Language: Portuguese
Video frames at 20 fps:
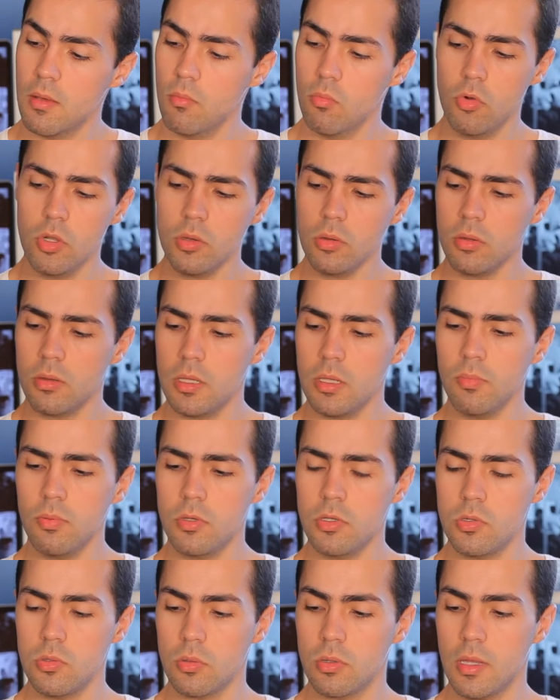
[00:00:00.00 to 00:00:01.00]
muito
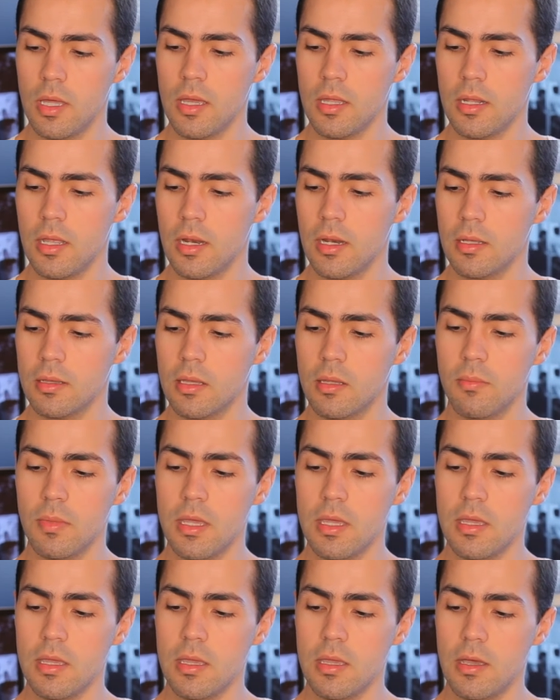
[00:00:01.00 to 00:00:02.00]
simples de usar, né? Ela
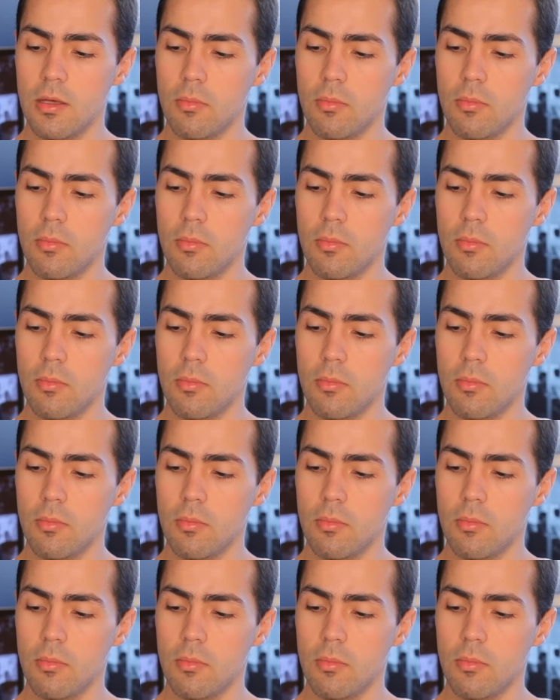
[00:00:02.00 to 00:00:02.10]
também